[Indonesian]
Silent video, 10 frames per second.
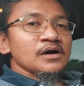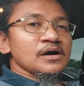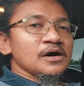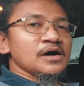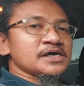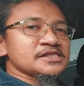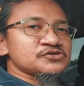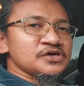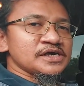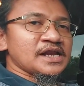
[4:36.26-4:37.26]
uh, kita
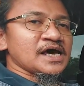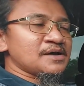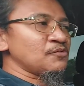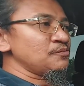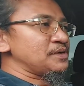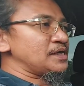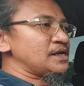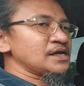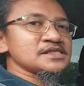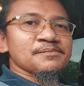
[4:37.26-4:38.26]
sudah nyalakan
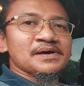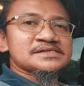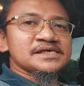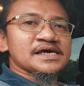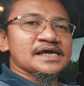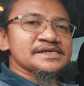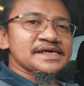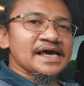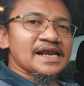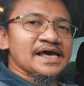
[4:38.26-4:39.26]
mobil, kita pastikan
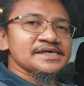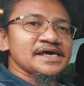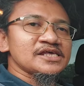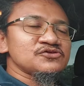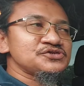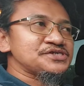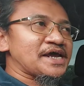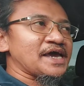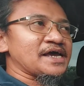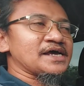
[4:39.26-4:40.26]
nyalanya itu
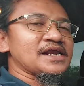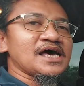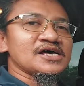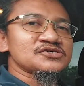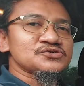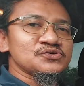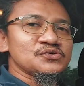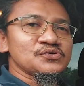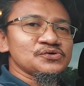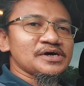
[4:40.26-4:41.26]
jreng
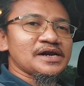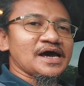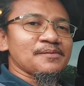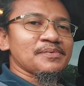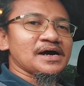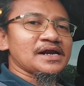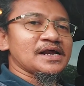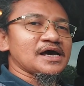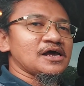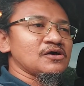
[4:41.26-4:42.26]
langsung. Karena apa? Karena
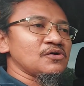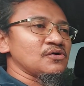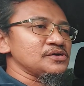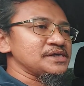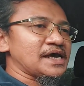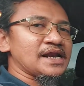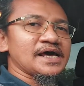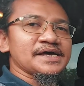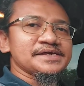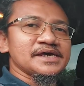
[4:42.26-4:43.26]
kalau
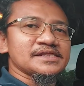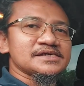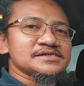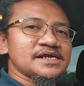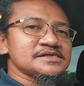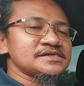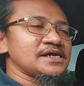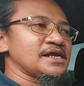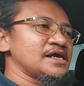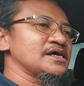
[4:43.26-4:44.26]
nyalanya
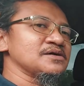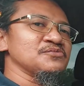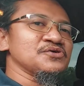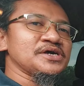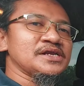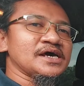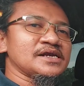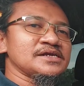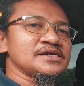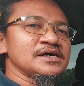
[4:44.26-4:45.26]
tersendat-sendat, ada kemungkinan
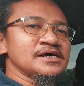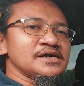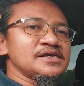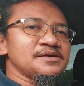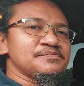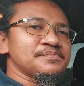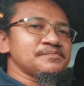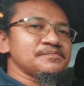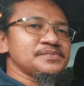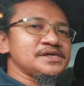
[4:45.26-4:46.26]
di,
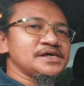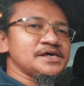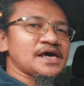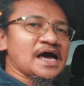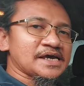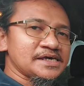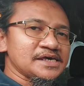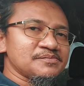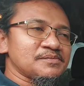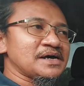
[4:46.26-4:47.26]
di
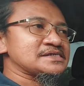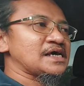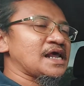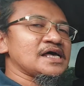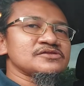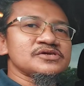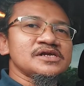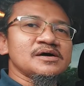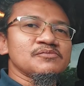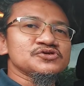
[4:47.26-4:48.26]
akinya bermasalah atau
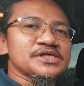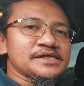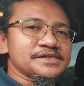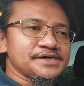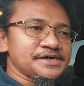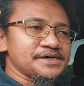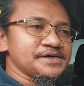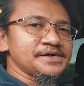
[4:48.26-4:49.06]
dinamo starter.